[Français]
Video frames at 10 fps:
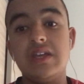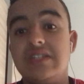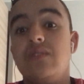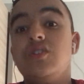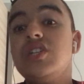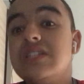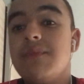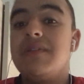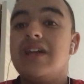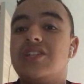et c'est logique, c'est
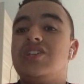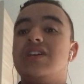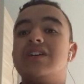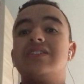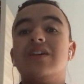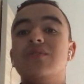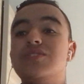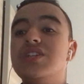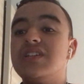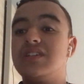penalty. C'est
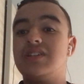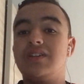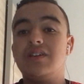logique.